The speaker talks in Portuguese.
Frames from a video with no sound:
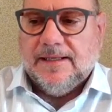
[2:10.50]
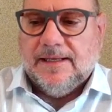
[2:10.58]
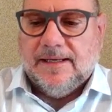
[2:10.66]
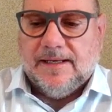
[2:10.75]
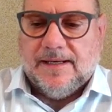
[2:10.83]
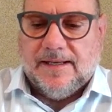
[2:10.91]

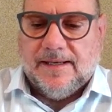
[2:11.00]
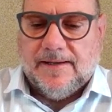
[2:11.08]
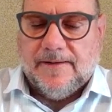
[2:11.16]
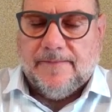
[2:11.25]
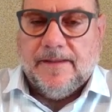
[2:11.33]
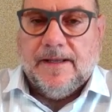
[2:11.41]

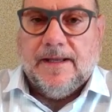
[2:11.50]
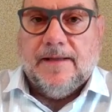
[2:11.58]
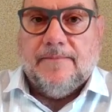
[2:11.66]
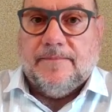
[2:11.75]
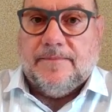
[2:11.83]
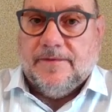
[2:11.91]
Ah,
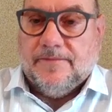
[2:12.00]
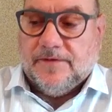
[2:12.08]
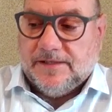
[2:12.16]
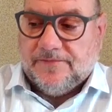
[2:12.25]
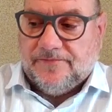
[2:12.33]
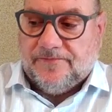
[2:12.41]
se
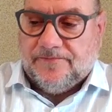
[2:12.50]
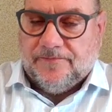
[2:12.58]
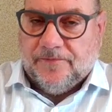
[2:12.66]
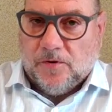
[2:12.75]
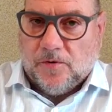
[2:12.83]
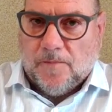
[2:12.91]
você
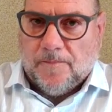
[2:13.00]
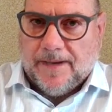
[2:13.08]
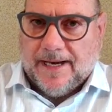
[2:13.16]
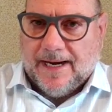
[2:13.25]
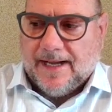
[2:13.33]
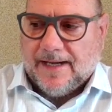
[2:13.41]
for
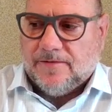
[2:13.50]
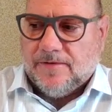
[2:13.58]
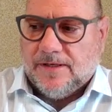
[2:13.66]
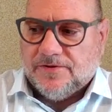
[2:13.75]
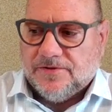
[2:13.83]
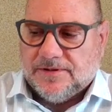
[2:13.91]
comparar com
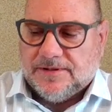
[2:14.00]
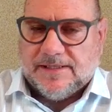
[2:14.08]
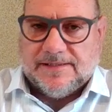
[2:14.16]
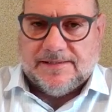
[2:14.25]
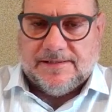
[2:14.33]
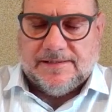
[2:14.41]
as
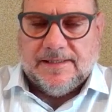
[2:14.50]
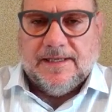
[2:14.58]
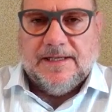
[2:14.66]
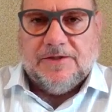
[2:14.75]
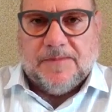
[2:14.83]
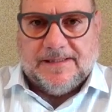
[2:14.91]
outras
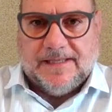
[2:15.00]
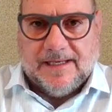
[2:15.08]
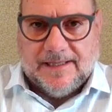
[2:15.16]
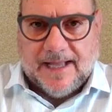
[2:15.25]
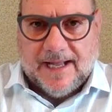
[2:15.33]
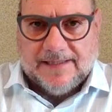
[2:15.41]

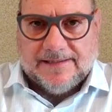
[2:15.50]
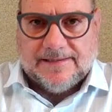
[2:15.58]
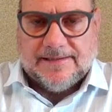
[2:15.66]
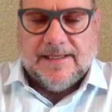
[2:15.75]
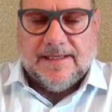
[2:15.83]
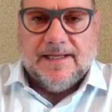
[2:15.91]

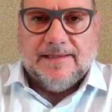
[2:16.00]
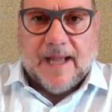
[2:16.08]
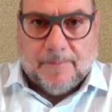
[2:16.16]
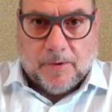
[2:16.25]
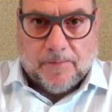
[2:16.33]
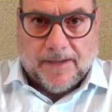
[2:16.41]
especialidades
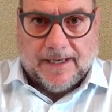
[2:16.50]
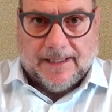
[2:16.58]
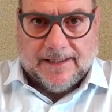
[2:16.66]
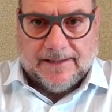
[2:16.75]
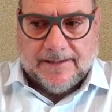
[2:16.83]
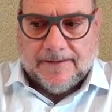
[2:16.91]
da
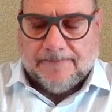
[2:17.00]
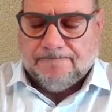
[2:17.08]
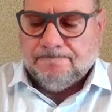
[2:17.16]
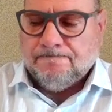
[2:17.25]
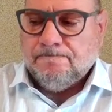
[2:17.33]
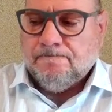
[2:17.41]
propaganda,
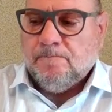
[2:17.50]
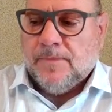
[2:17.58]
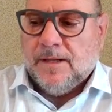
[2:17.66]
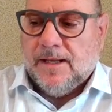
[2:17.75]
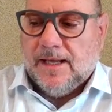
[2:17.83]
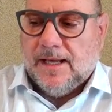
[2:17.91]

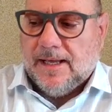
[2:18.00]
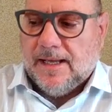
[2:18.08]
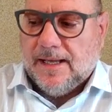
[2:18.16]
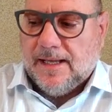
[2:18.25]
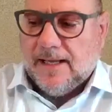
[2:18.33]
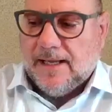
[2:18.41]

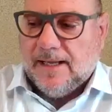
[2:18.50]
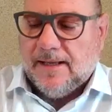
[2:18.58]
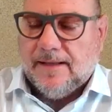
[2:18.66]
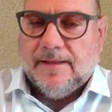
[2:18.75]
é,